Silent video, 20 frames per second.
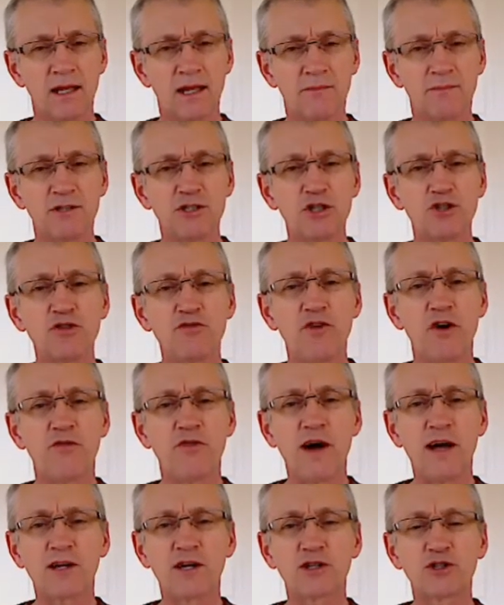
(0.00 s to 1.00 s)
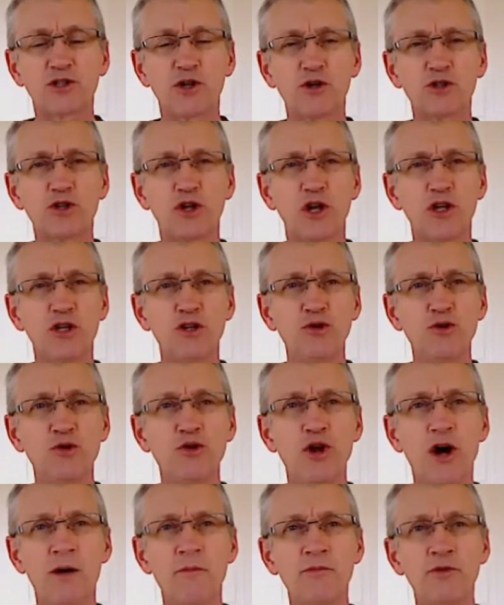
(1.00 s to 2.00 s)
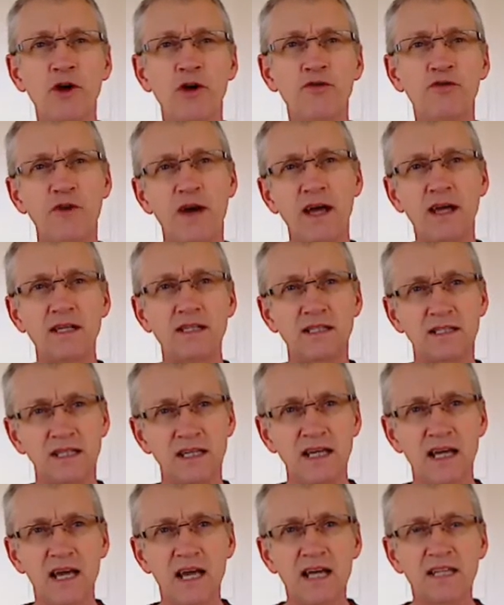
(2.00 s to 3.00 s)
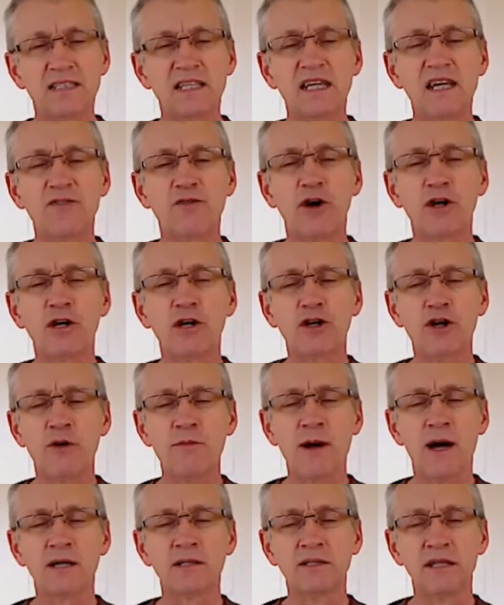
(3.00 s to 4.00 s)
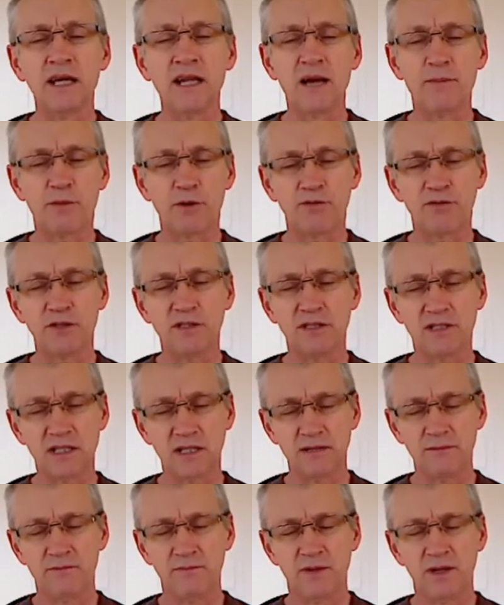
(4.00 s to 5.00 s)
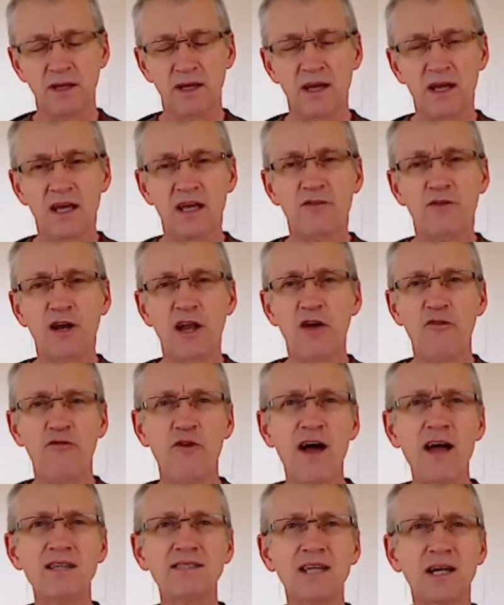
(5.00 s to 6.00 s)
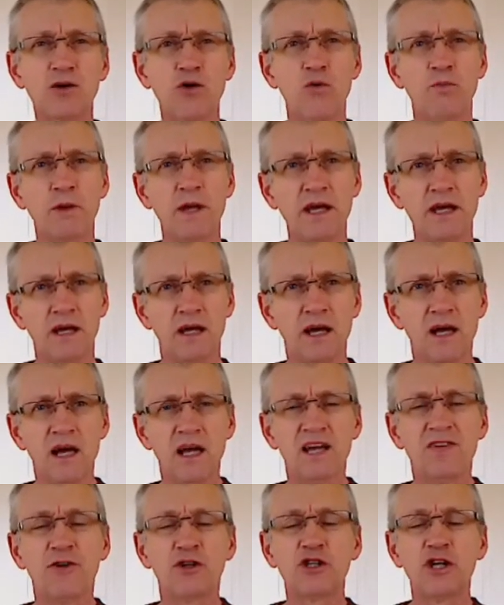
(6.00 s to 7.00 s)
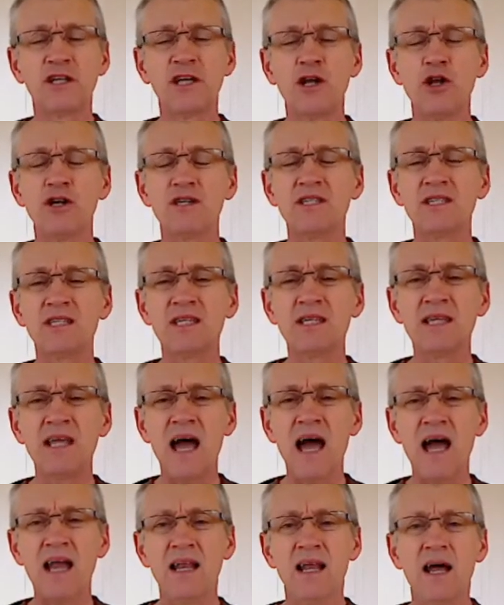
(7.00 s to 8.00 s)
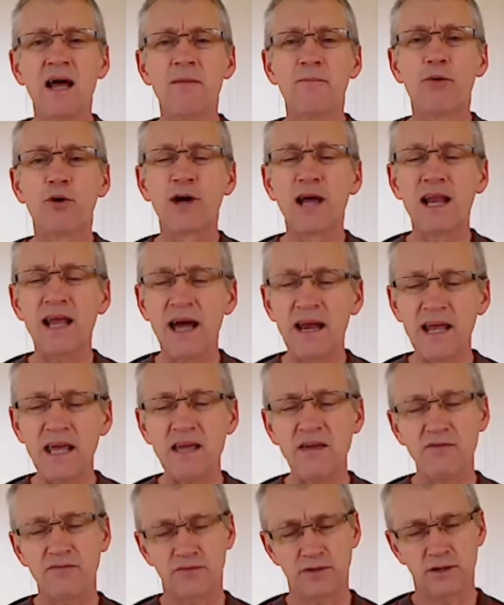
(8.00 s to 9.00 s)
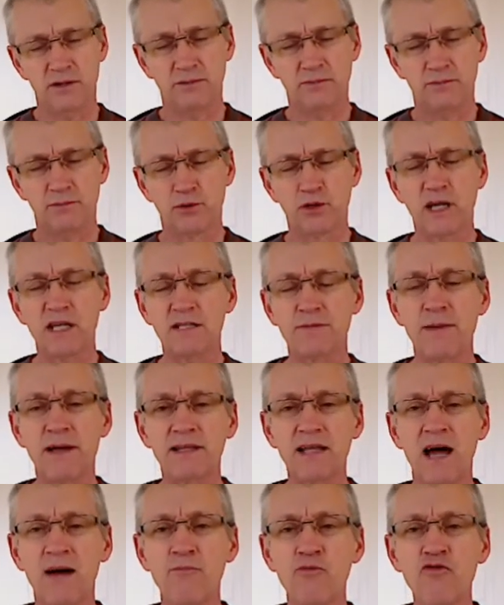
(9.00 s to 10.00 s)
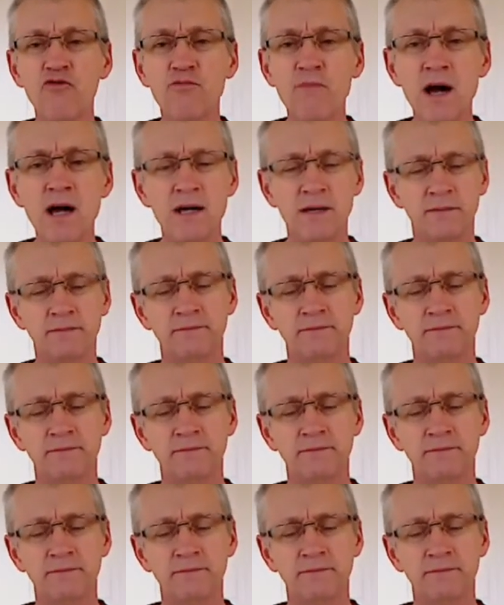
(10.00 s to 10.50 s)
Mais Jésus va faire quelque chose que nul homme ne fait ici, c'est qu'il va commander la prophétie. Il va la faire s'accomplir. Il va donner le signal pour qu'elle arrive, pour qu'elle se mette en mouvement.